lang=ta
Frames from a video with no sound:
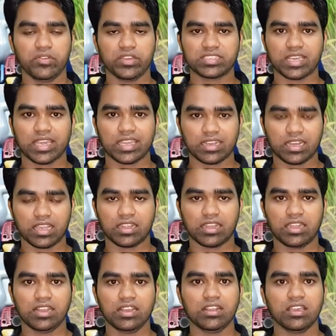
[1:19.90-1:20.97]
விவசாய
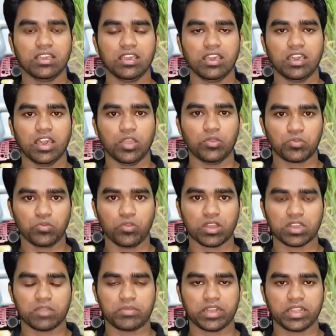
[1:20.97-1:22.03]
நிலங்களில்
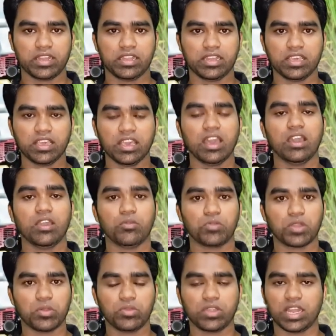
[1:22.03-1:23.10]
உருவாக்கப்படுகின்ற
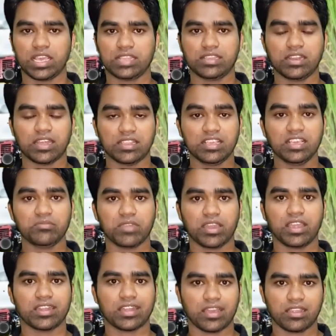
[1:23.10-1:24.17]
உணவுகளை தான்
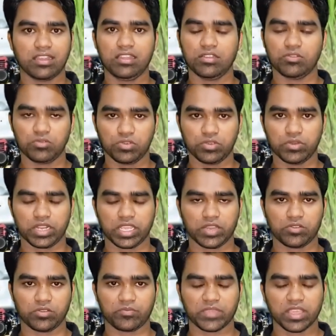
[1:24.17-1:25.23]
அதிகமாக நாங்கள் உண்டு
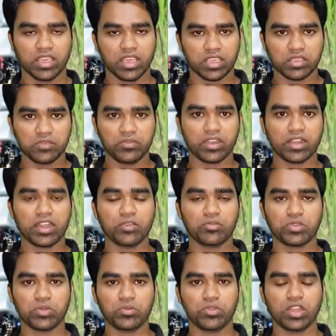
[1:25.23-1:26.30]
வருகின்றோம் இவ்வாறான
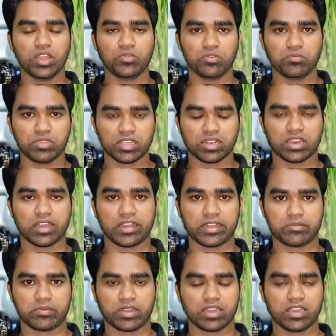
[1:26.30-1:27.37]
உணவுகளை உண்பதன்
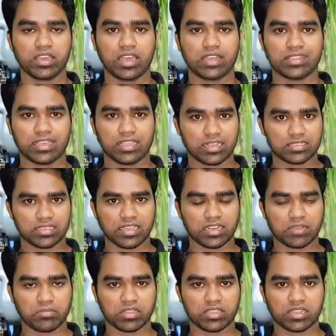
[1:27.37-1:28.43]
காரணமாக அந்த
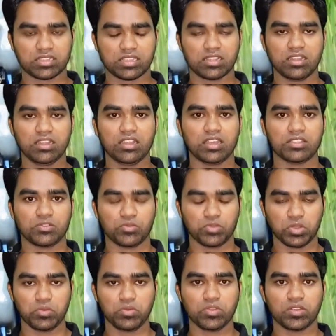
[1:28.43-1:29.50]
இரசாயன பதார்த்தங்கள் அந்த
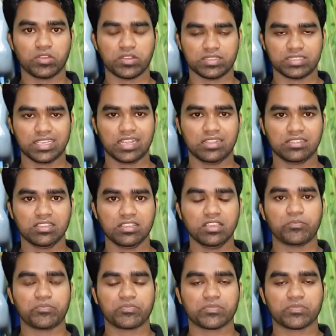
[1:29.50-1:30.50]
உணவுகளுடன் சேர்ந்து